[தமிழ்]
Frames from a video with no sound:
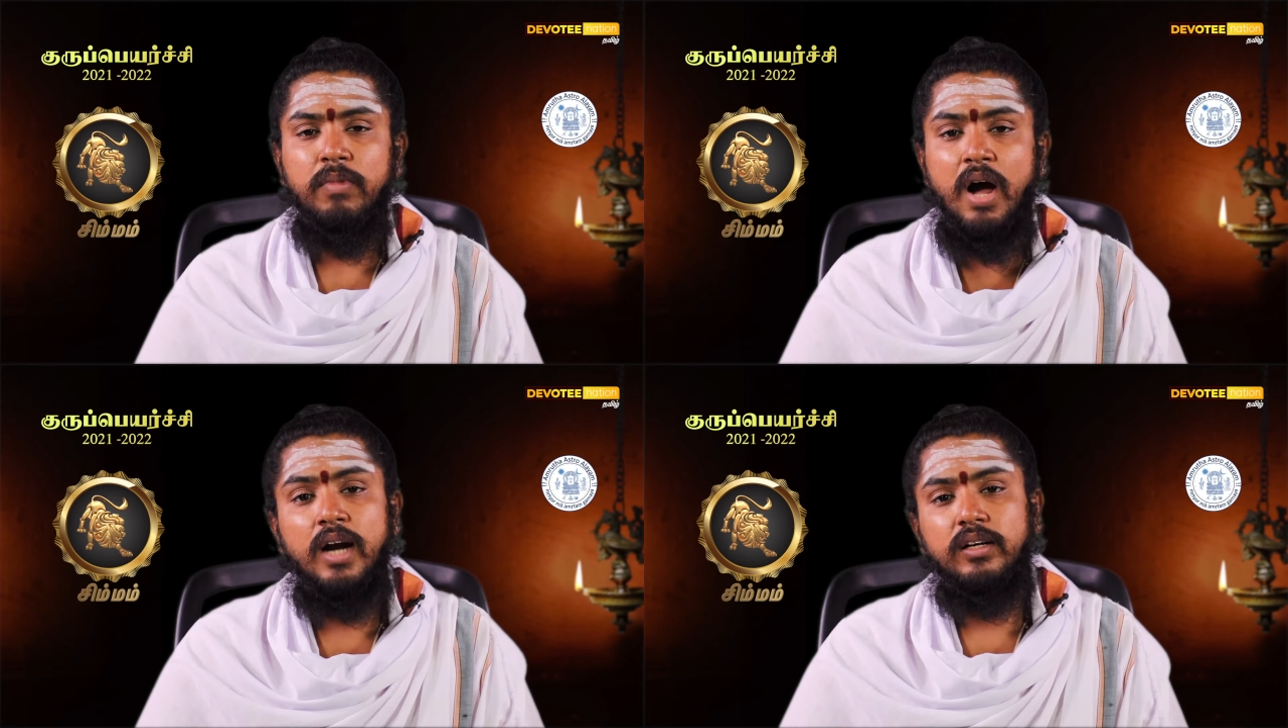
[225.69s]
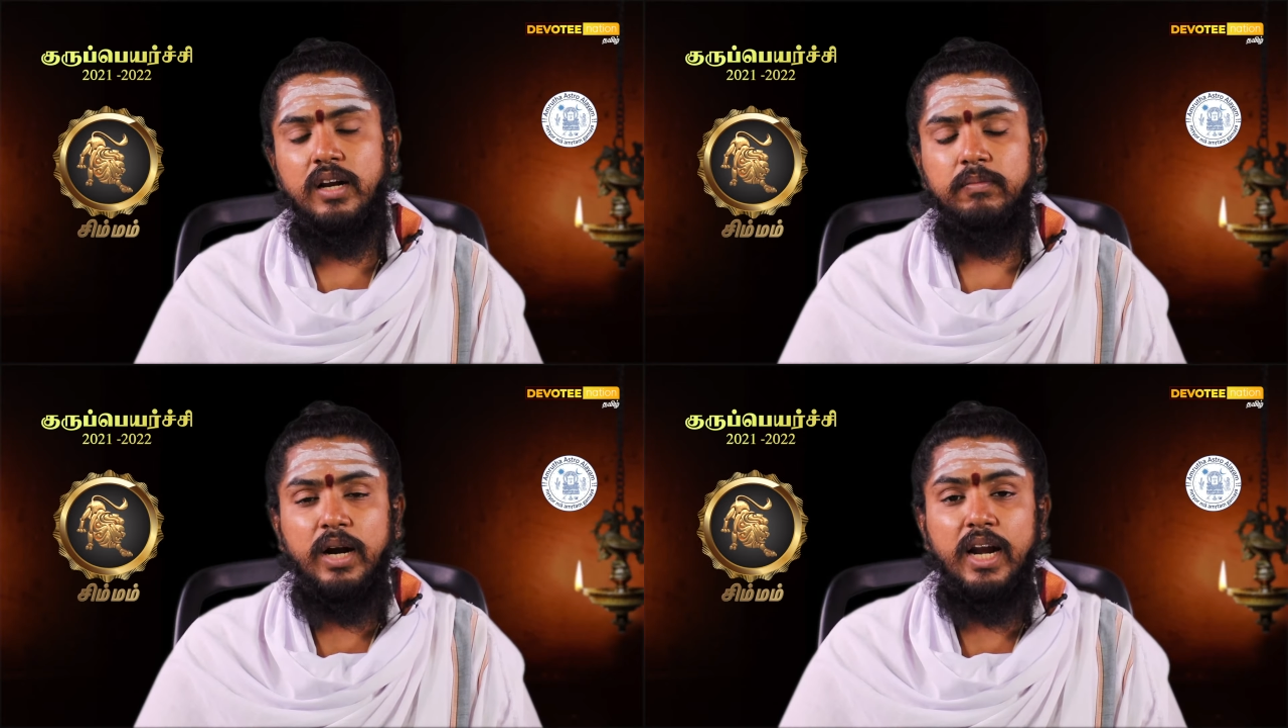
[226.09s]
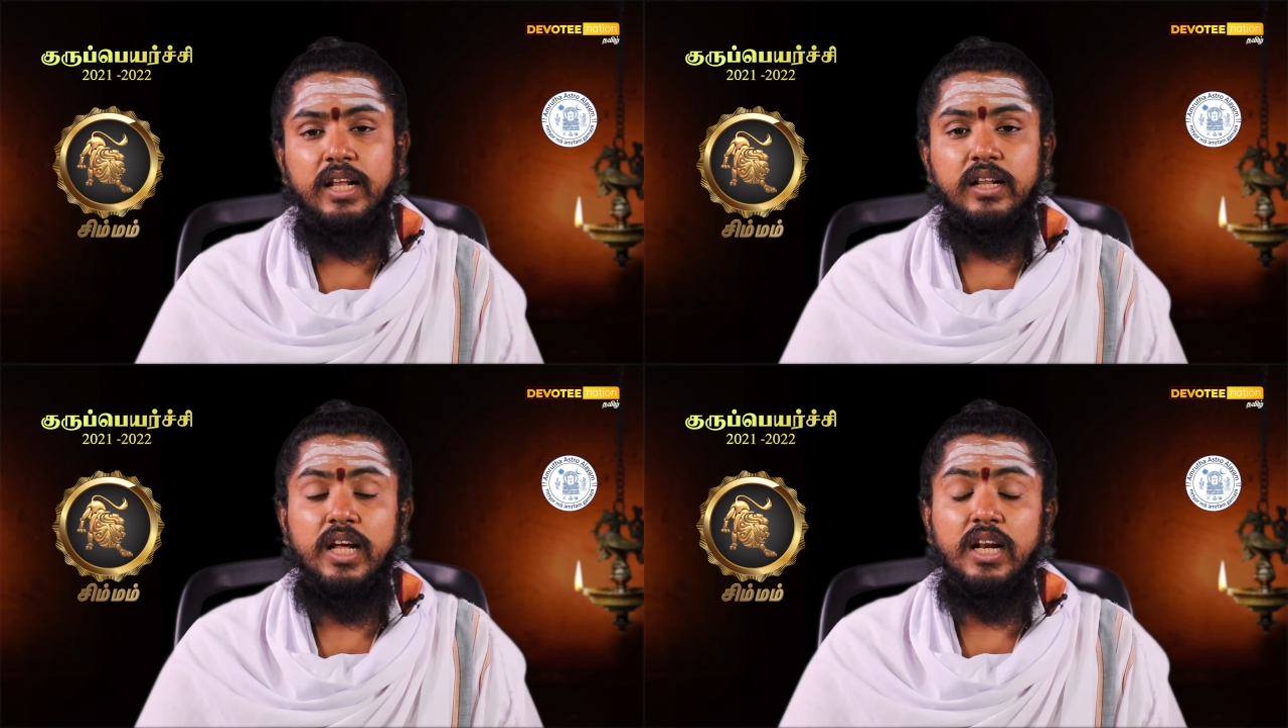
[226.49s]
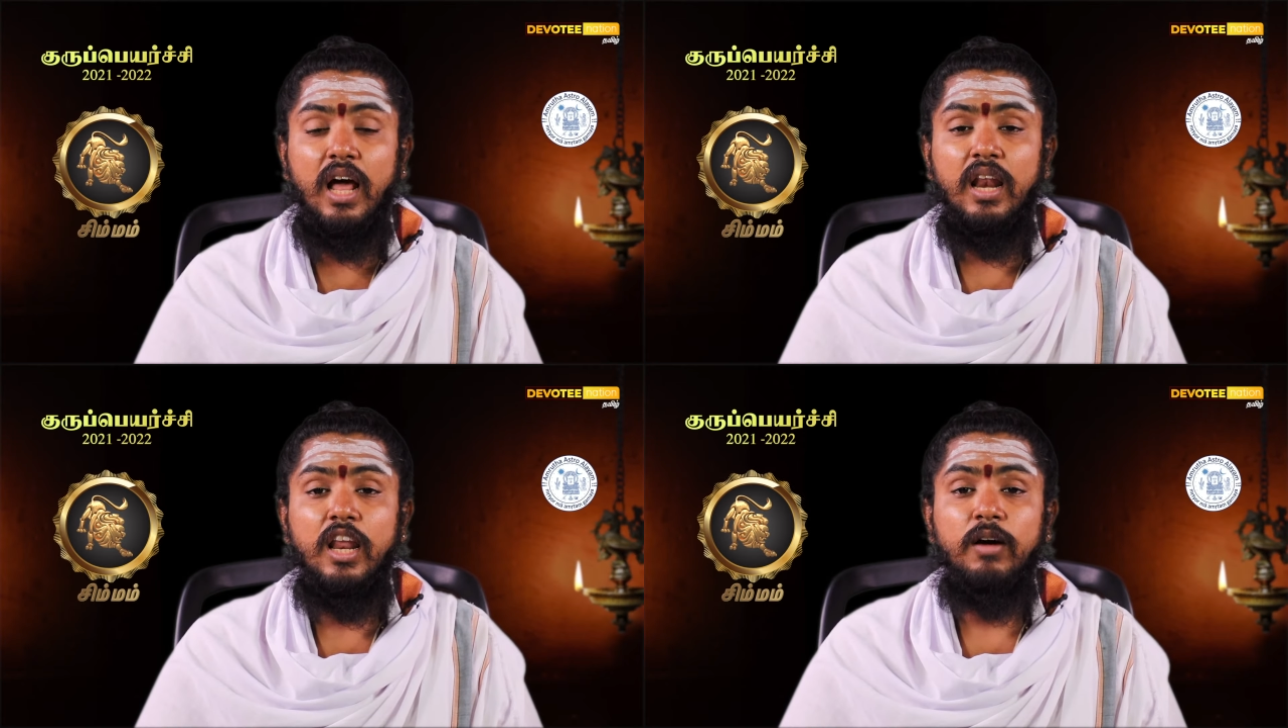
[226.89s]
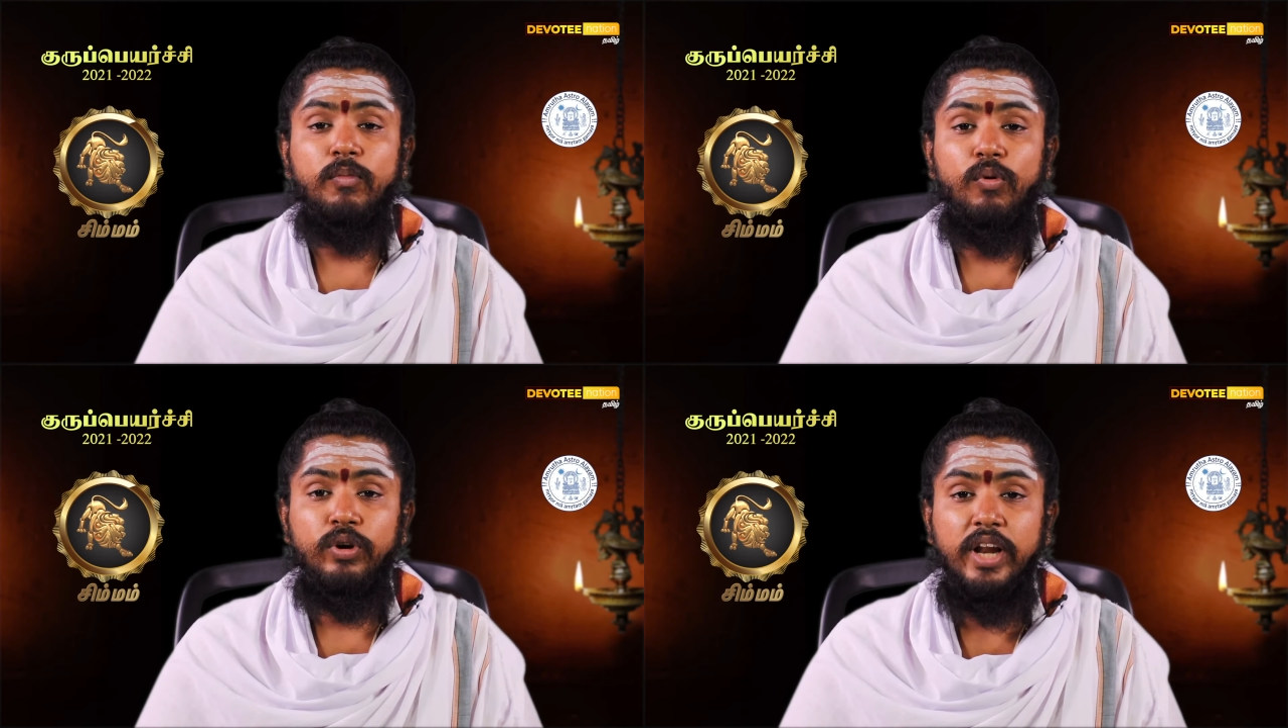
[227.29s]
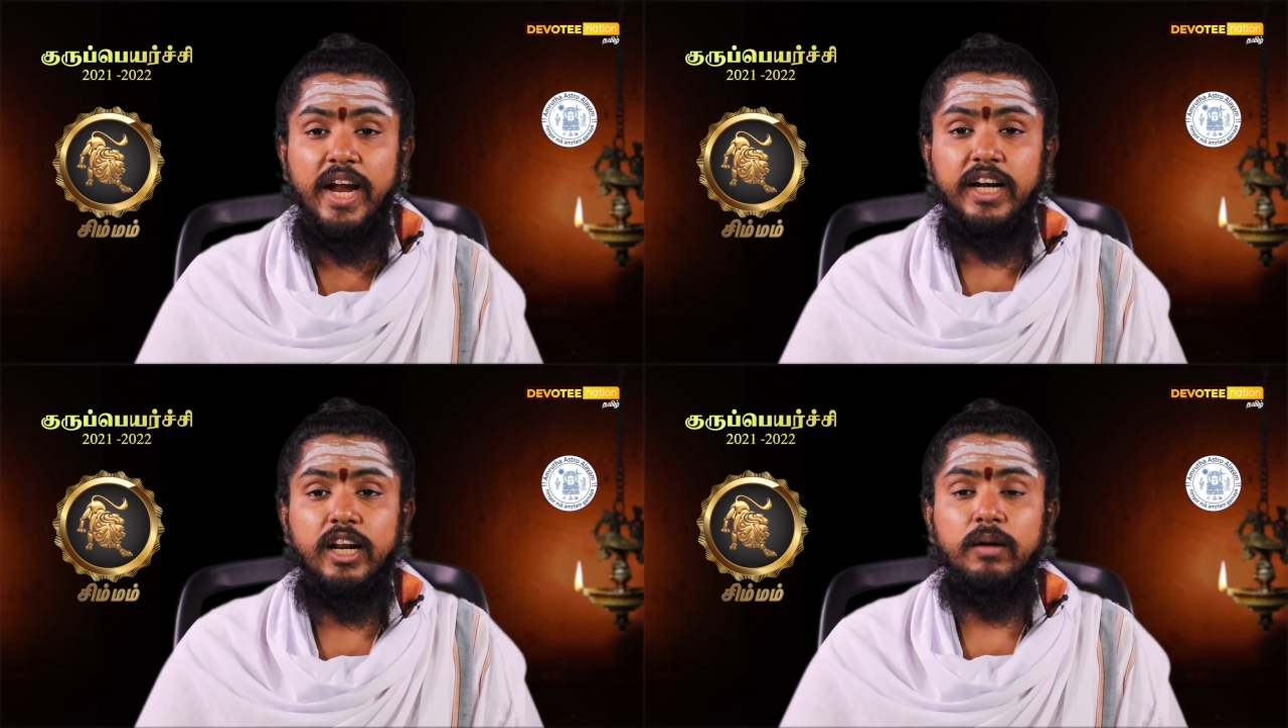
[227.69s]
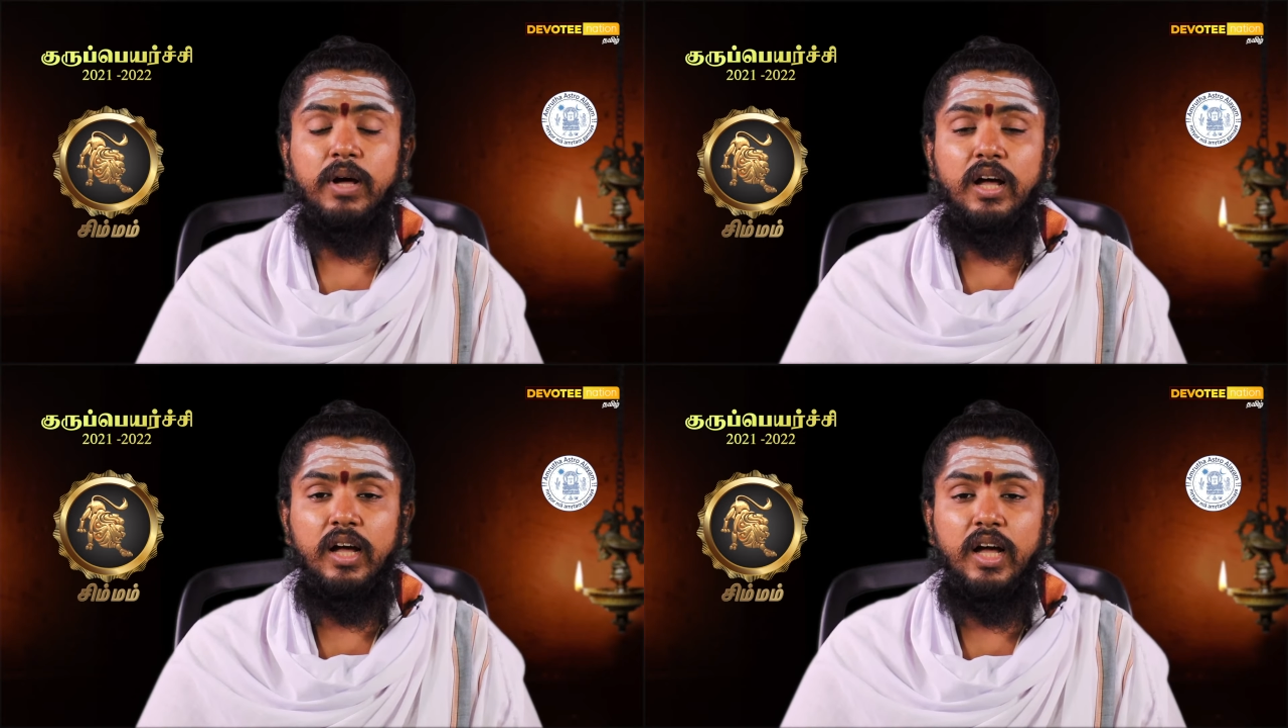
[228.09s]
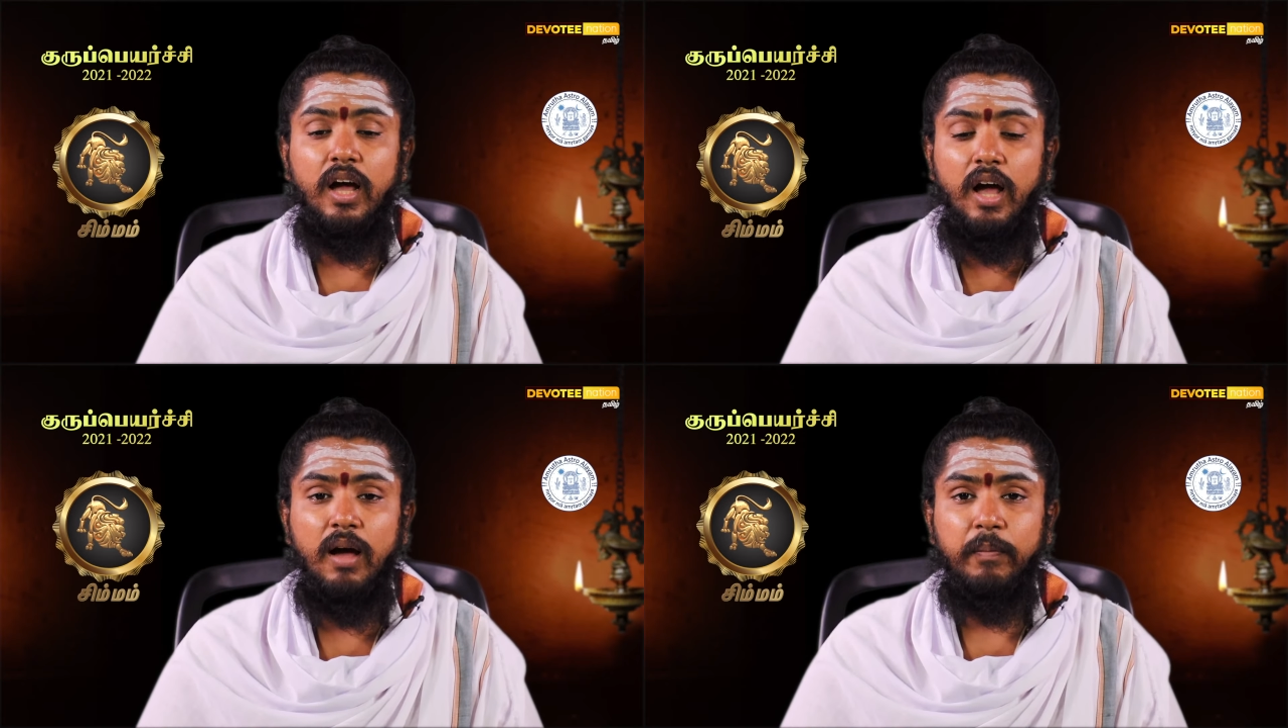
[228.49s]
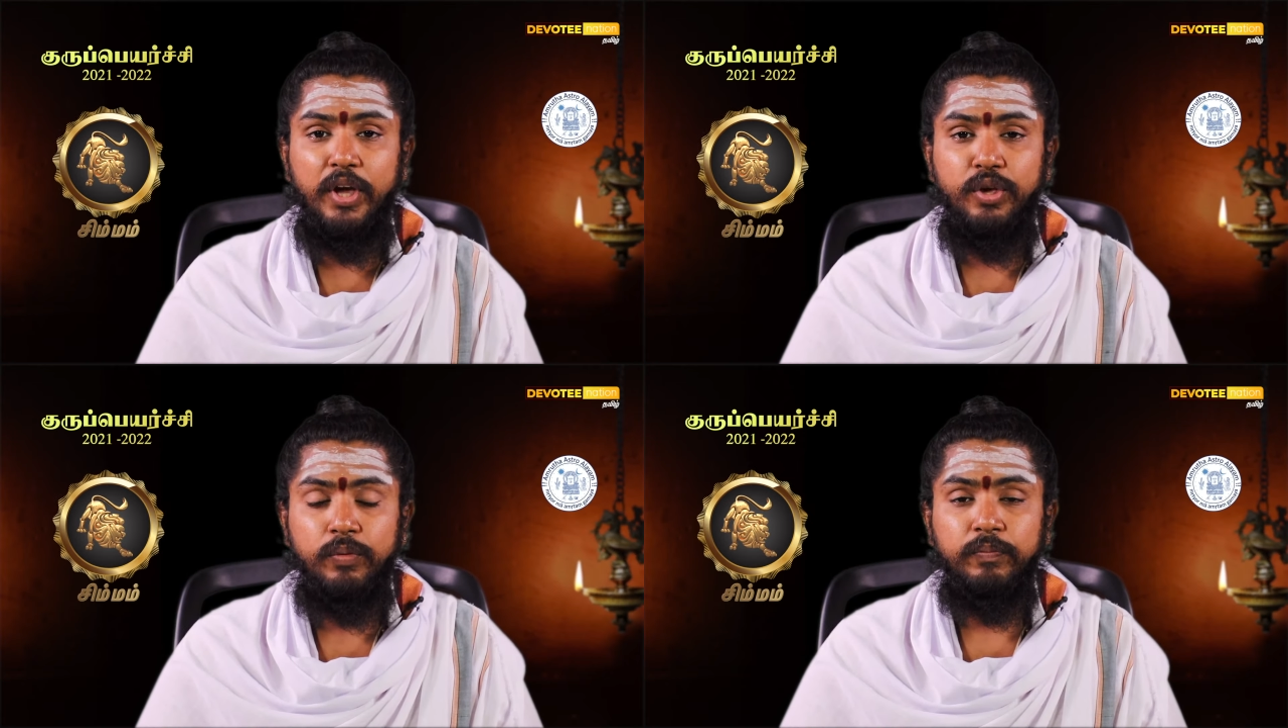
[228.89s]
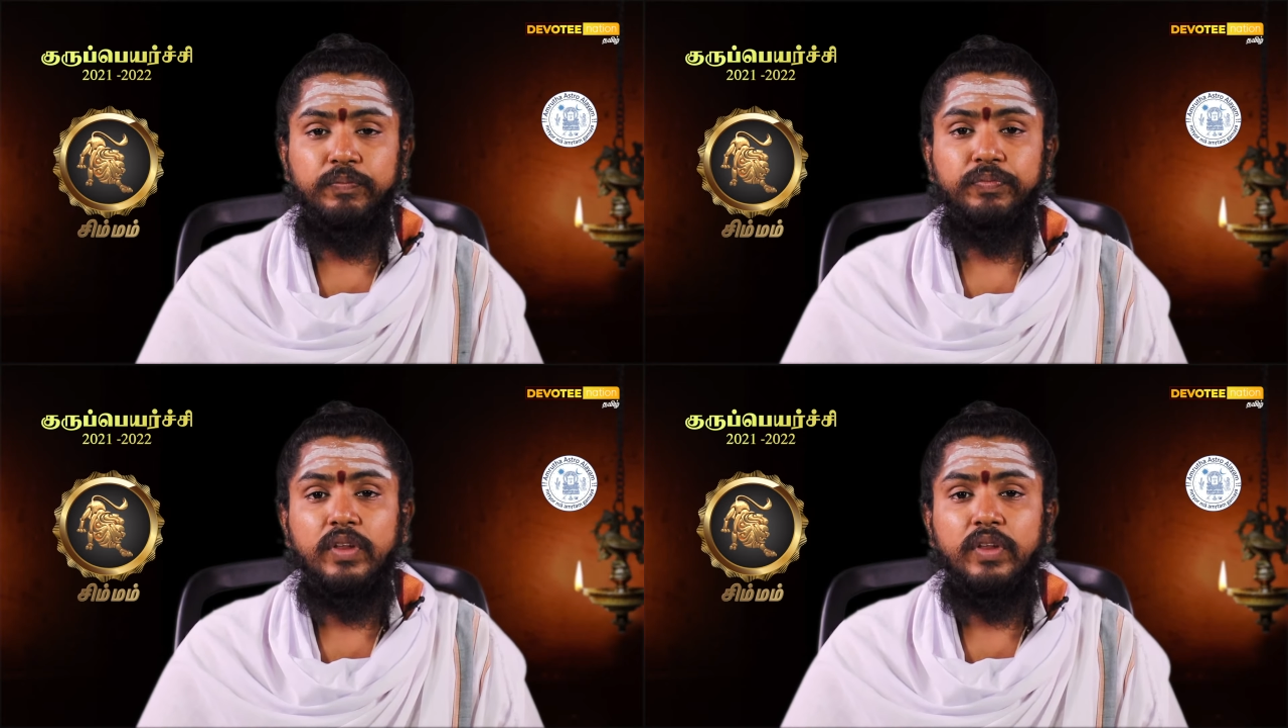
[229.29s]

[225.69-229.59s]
மாற்றமடைந்து நல்ல முன்னேற்றமாக அமையும்